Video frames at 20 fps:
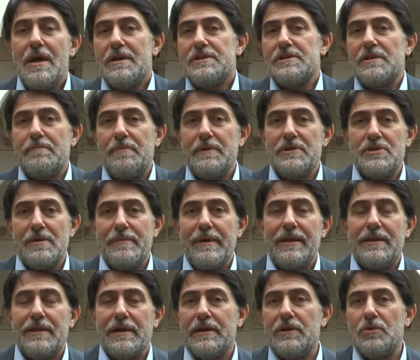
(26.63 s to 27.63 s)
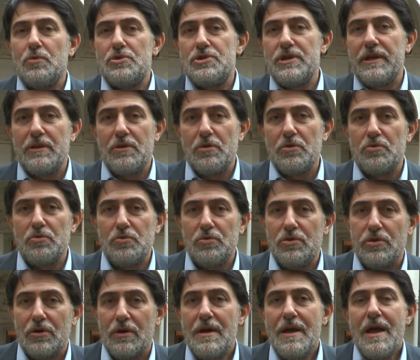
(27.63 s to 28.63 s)
semplicemente riducendo
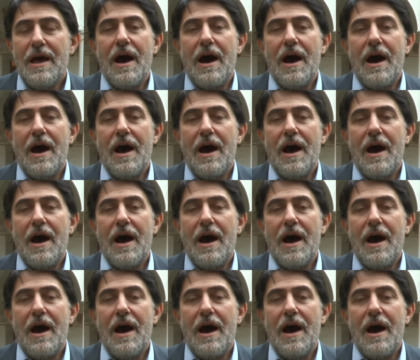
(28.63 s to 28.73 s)
tutto